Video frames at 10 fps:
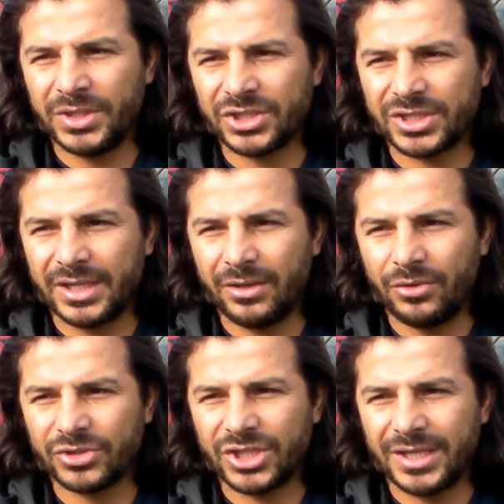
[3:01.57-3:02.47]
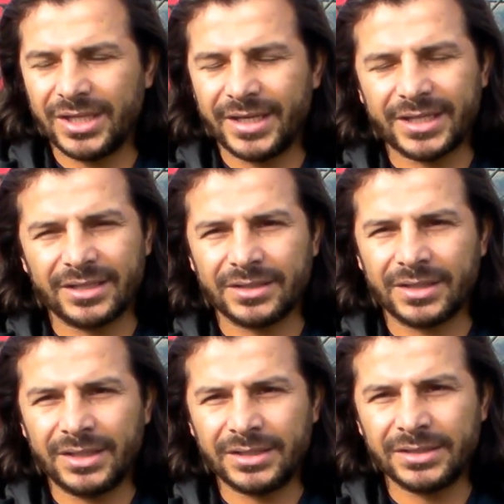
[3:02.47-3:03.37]
o bilinçle, o şeyle hareket
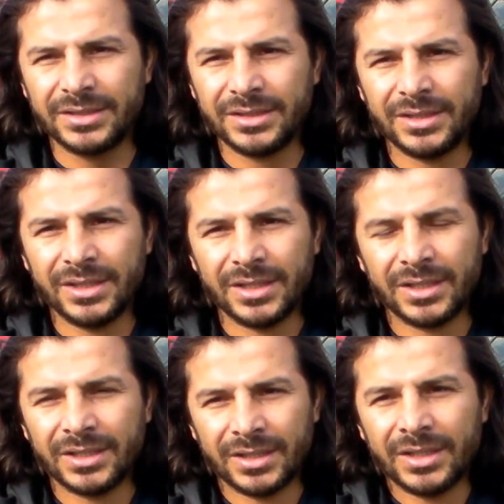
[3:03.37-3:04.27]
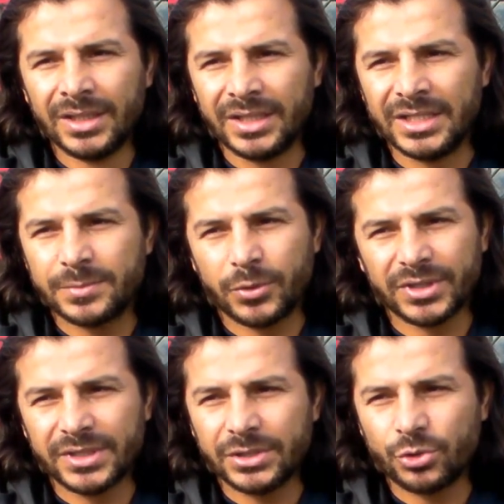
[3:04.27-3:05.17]
ederler. Deniz Spor
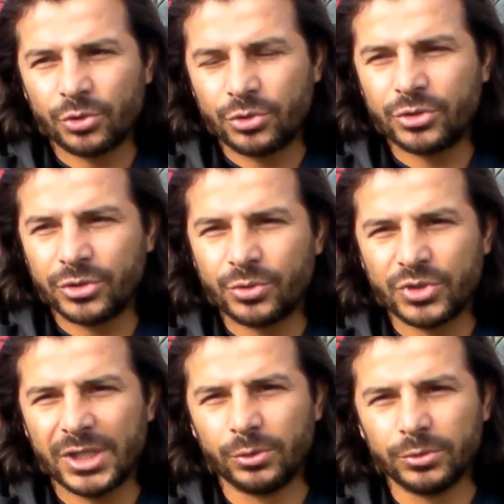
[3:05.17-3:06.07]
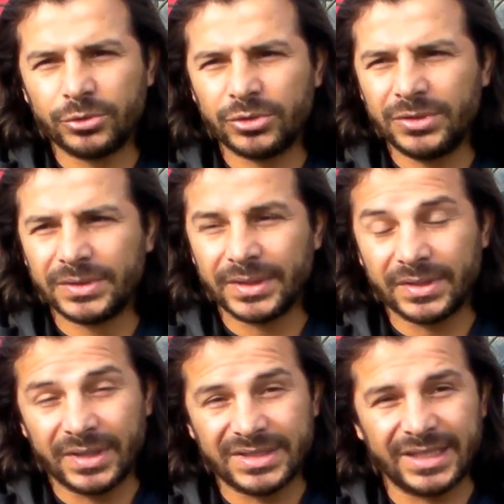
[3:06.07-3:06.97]
adına çok güzel olur.
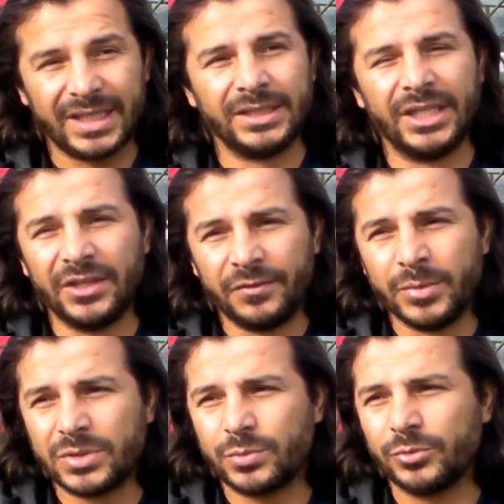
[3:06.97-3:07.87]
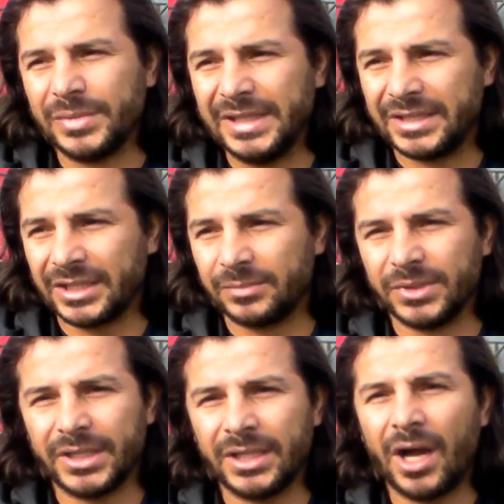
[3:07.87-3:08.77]
E, zaten hedefimiz bu. Milli
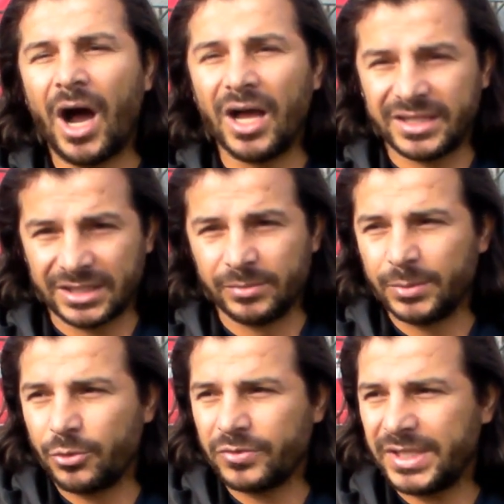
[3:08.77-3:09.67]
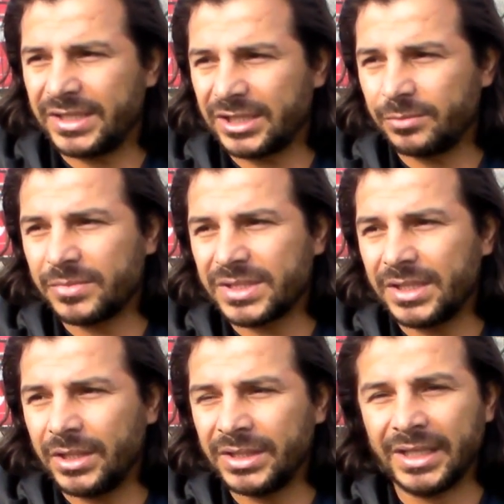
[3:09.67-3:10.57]
takımlara, A takımlara, profesyonel
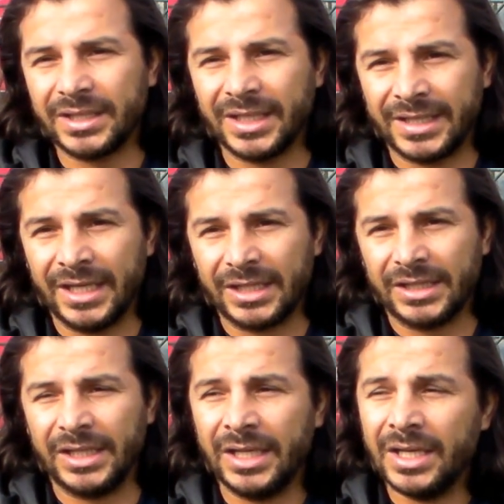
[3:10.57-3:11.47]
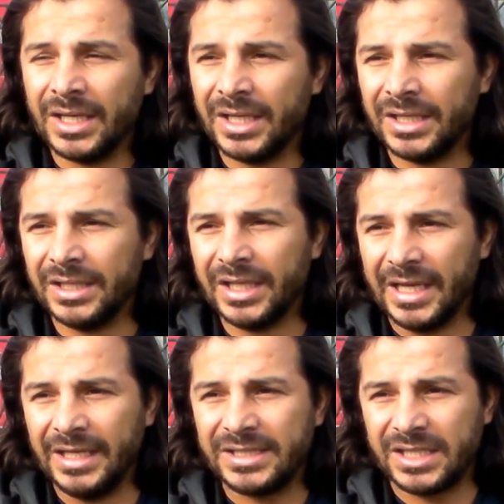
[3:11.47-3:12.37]
takımımıza yetenekli e,
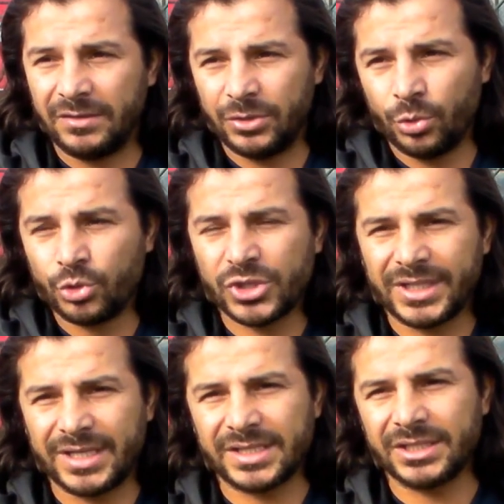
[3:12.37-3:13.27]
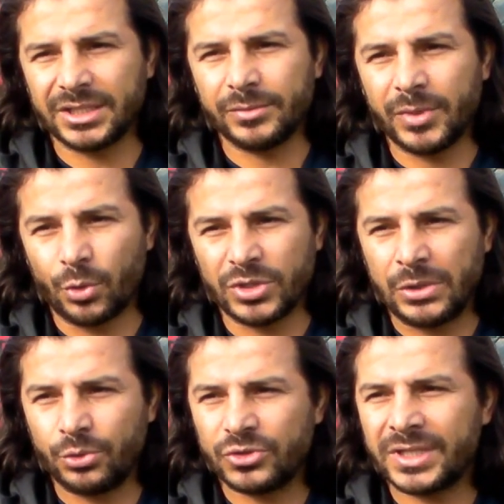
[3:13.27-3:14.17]
elit seviyede oyuncuları kazandırabilmek,
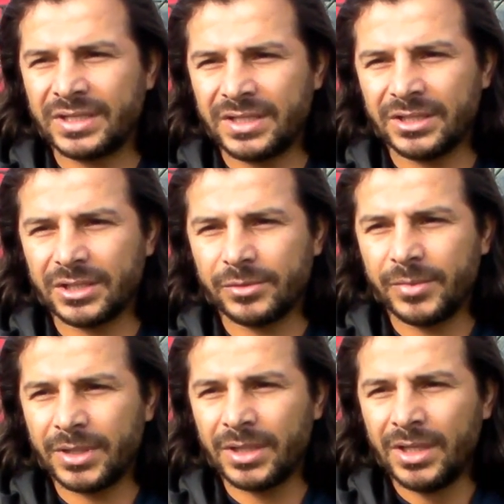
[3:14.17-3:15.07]
özel oyuncuları kazandırabilmek.